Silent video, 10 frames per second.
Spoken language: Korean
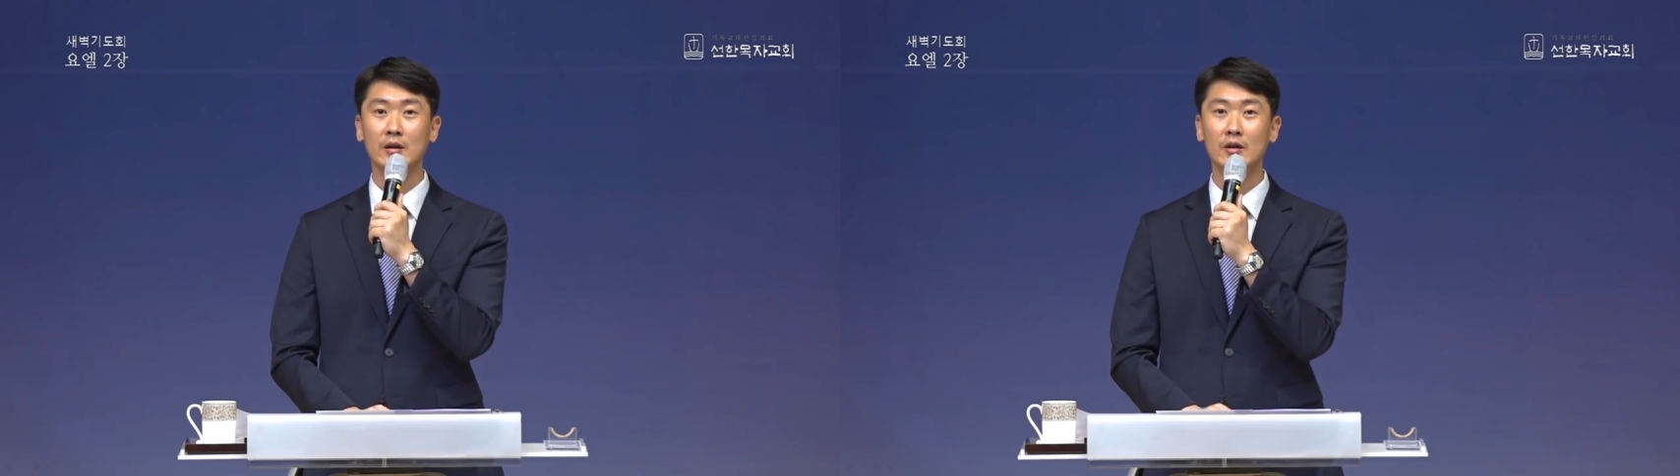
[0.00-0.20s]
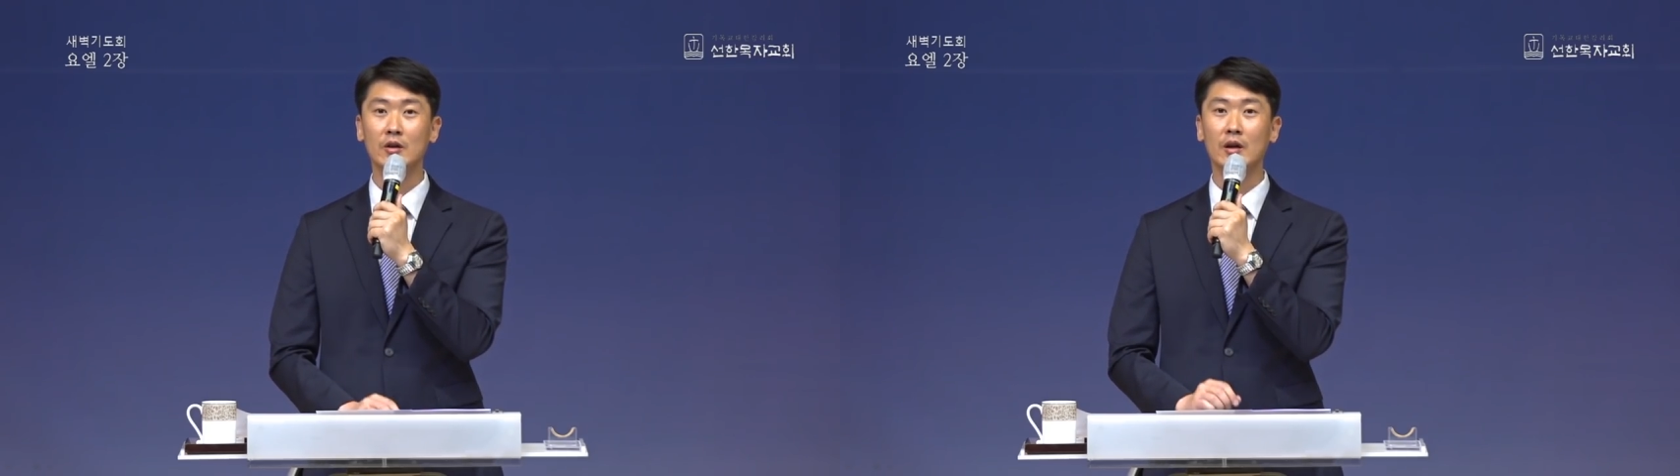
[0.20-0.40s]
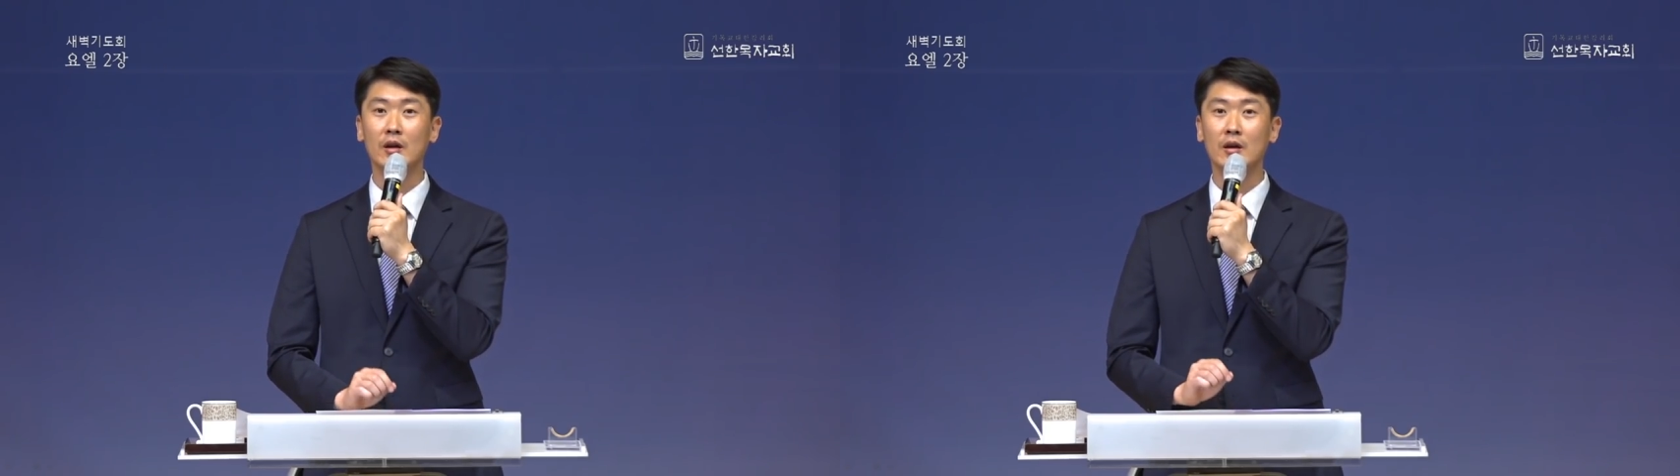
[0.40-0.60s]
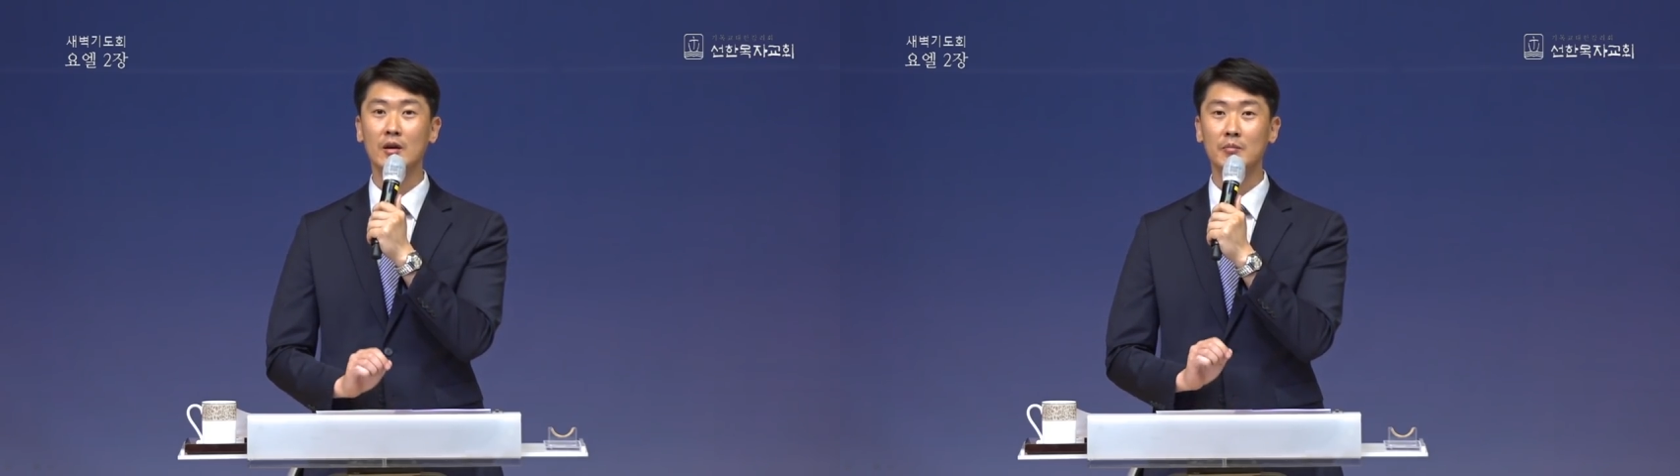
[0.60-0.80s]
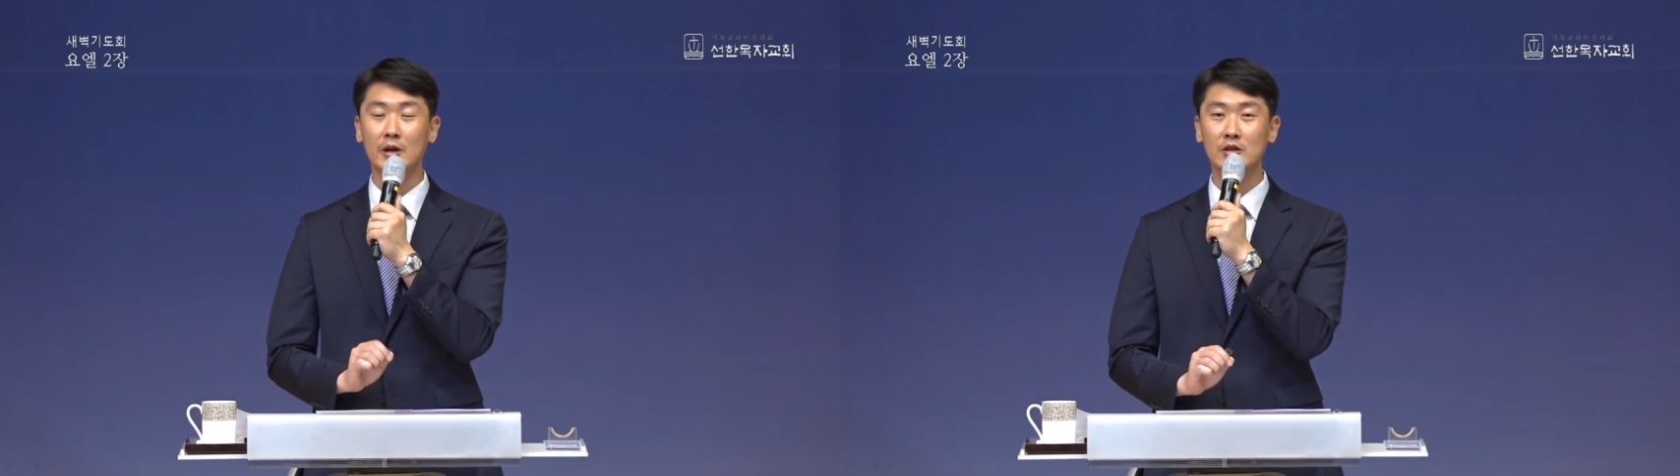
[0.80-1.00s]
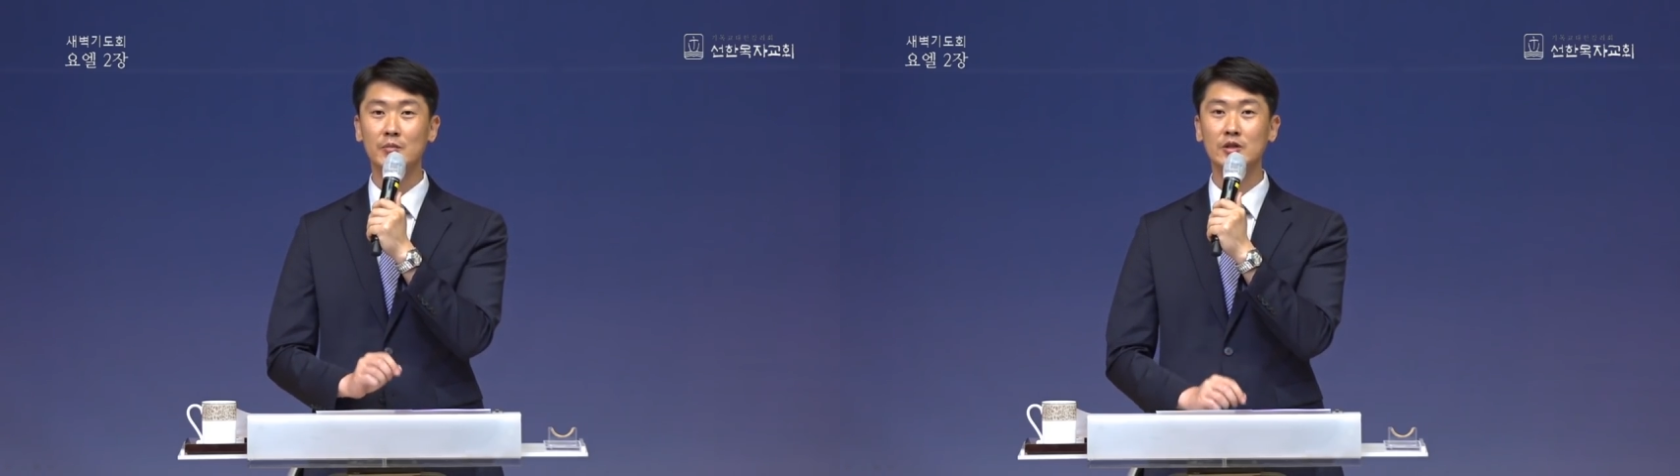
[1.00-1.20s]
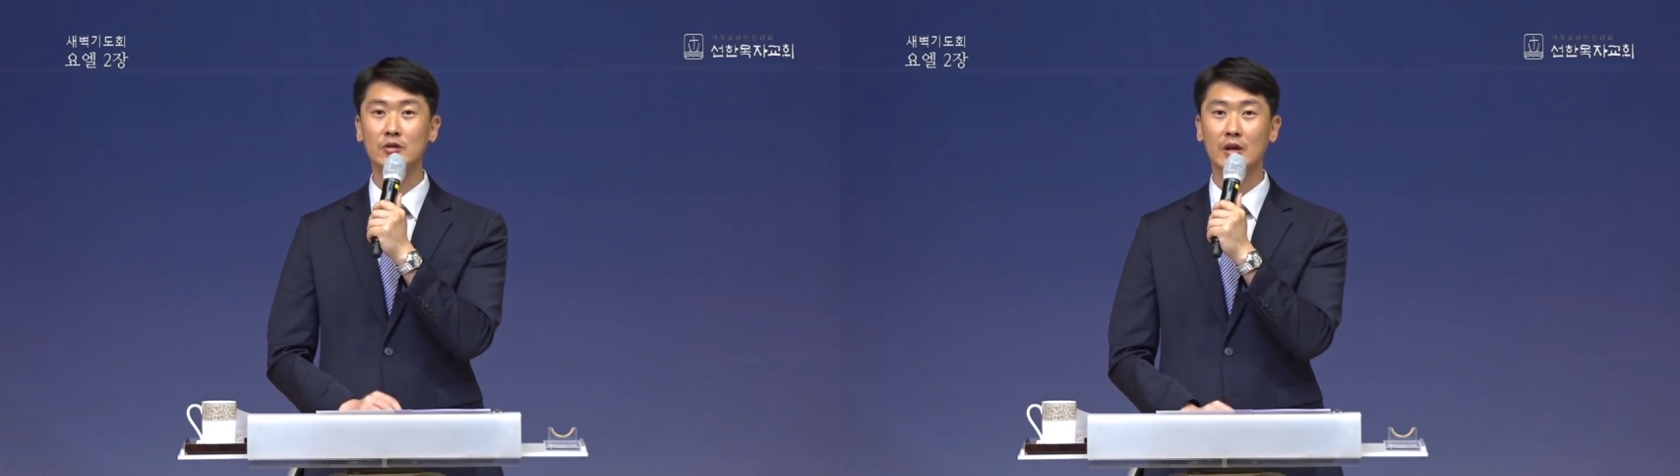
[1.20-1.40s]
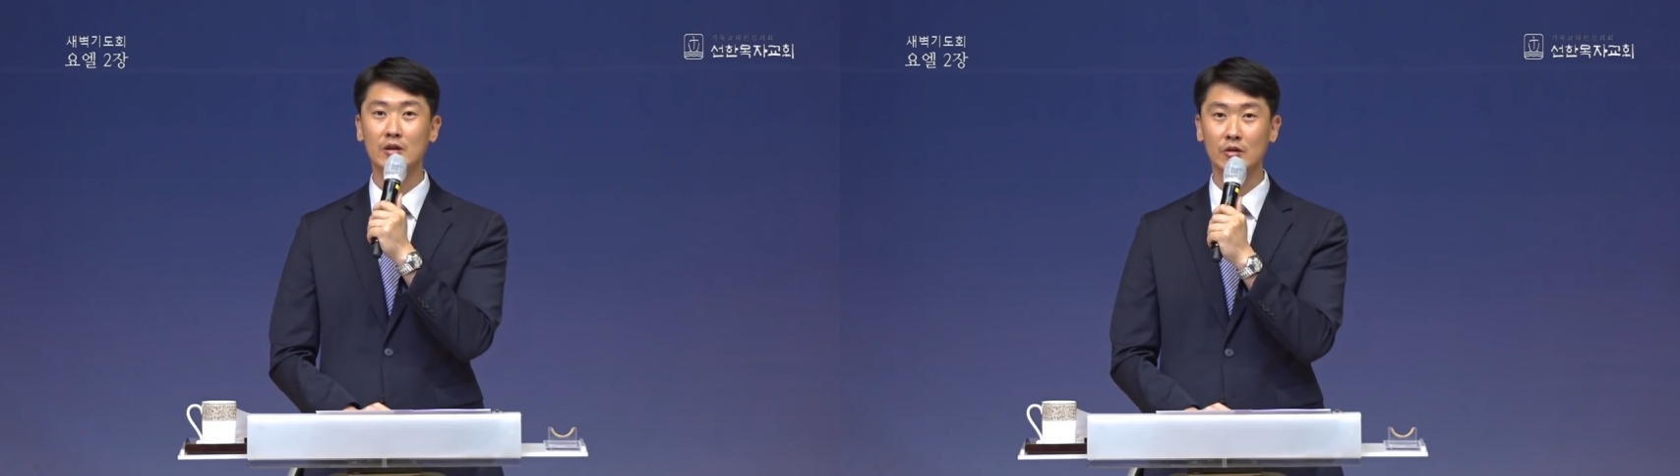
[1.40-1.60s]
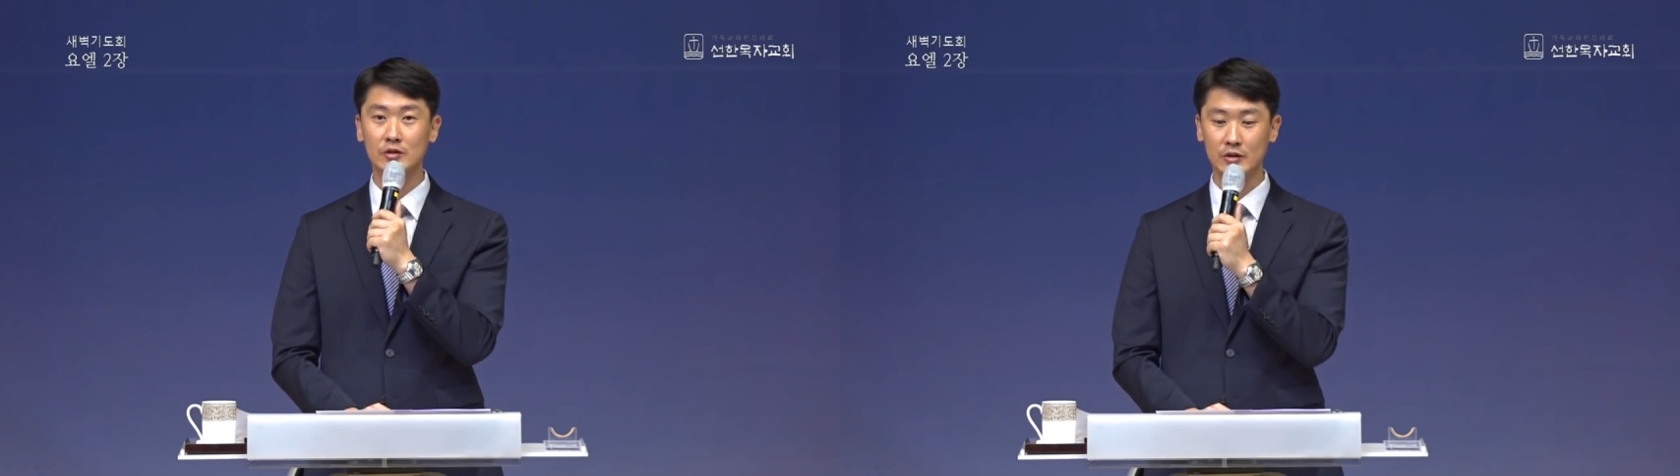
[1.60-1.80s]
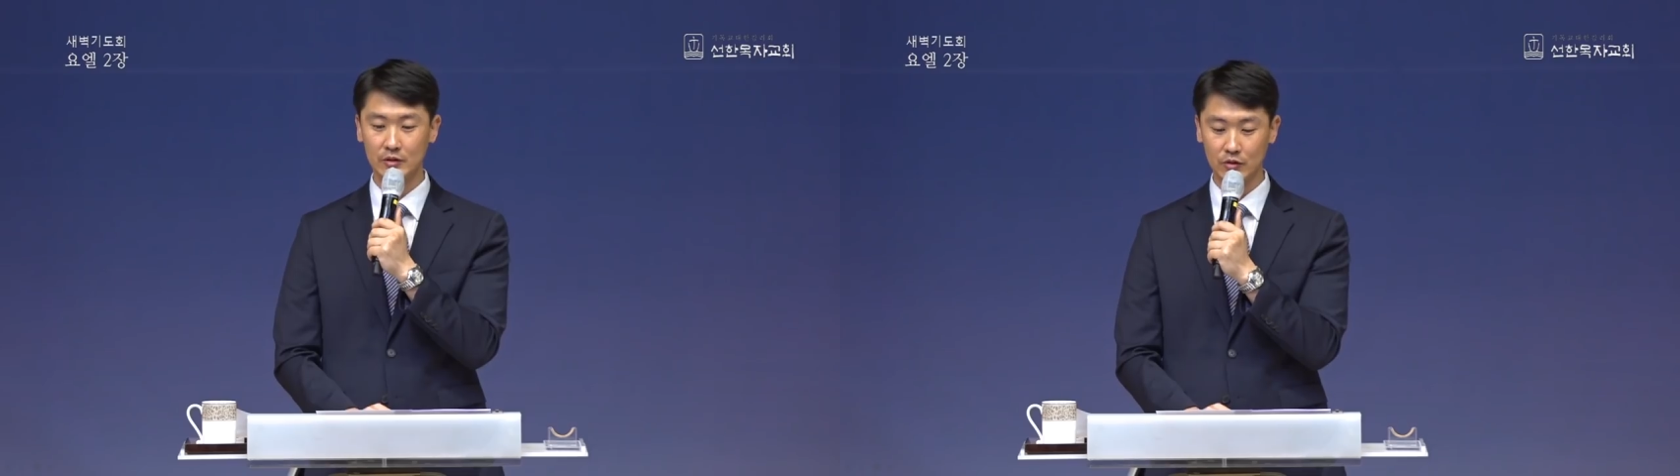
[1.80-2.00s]
이렇게 말씀하셨다는
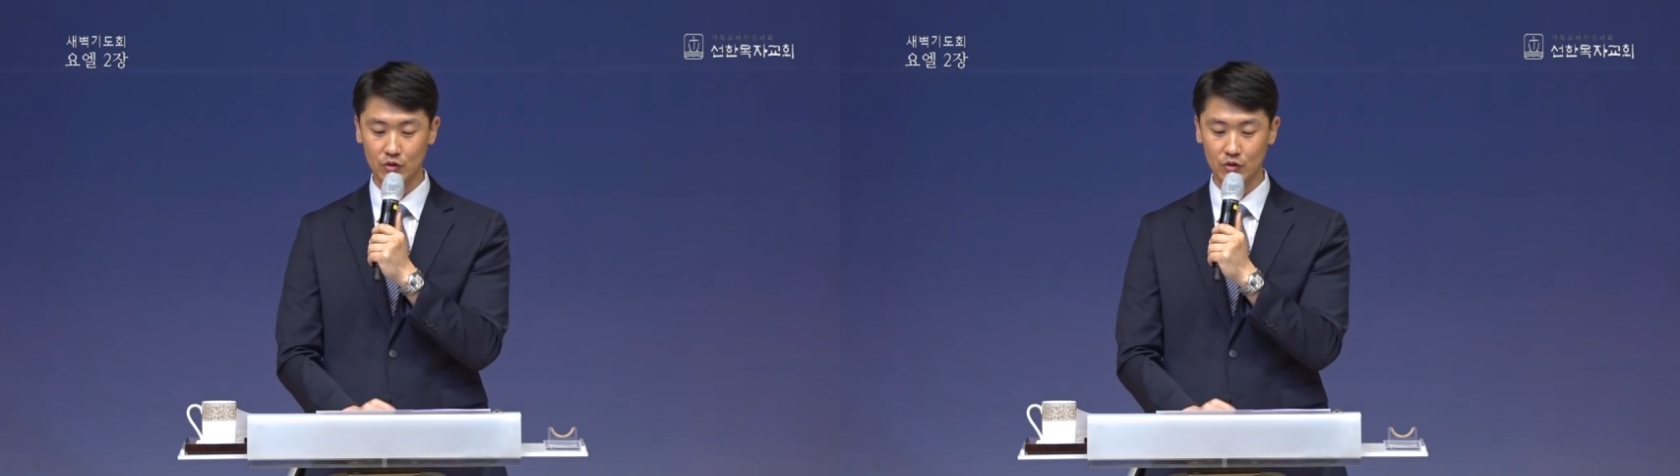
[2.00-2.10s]
것은